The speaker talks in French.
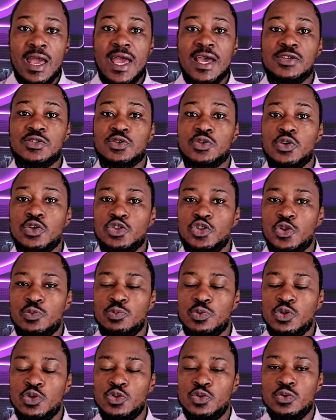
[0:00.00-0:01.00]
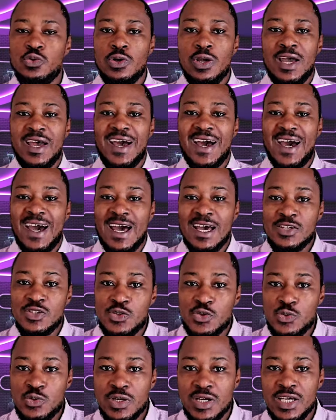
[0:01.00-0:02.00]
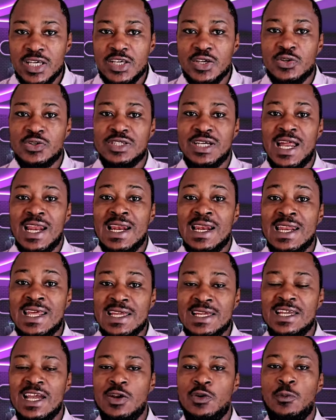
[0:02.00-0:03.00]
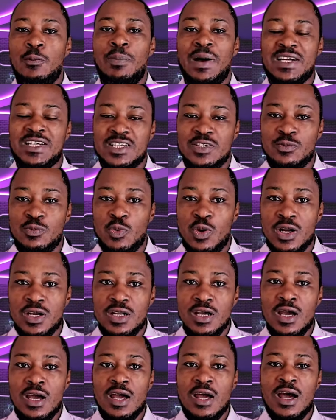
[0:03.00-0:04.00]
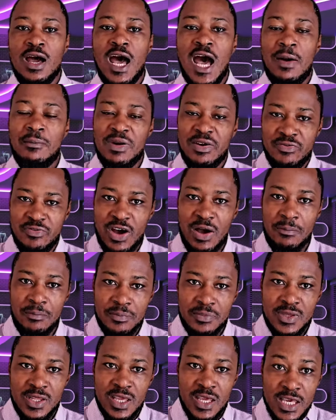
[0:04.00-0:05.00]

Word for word: est-ce que je me suis rassuré que j'ai légué le patrimoine à ma femme